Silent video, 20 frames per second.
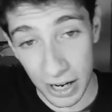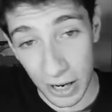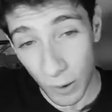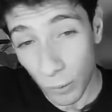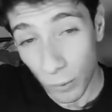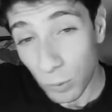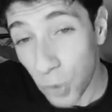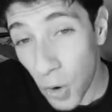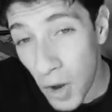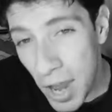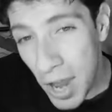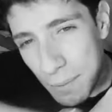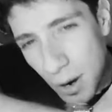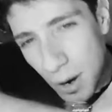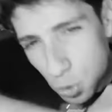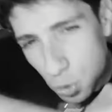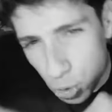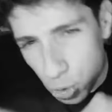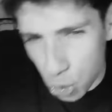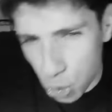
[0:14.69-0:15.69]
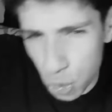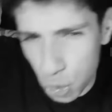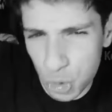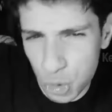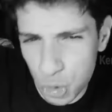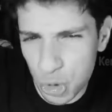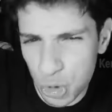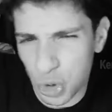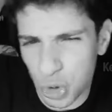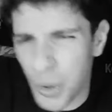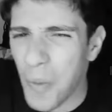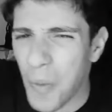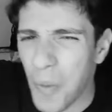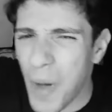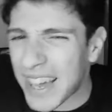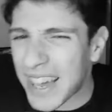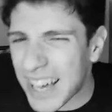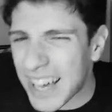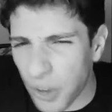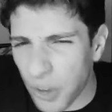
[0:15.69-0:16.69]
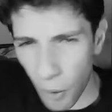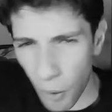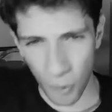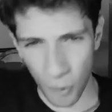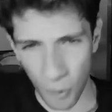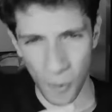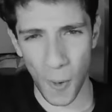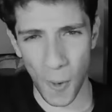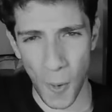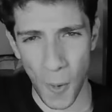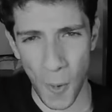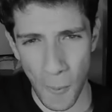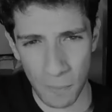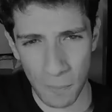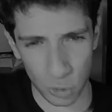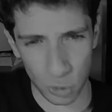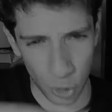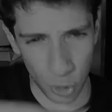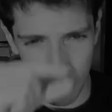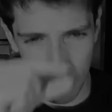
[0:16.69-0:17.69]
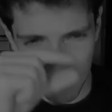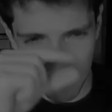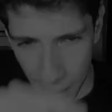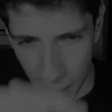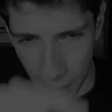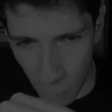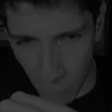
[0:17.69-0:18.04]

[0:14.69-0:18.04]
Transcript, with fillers: Donnez-moi juste 3-4 ans, genre vraiment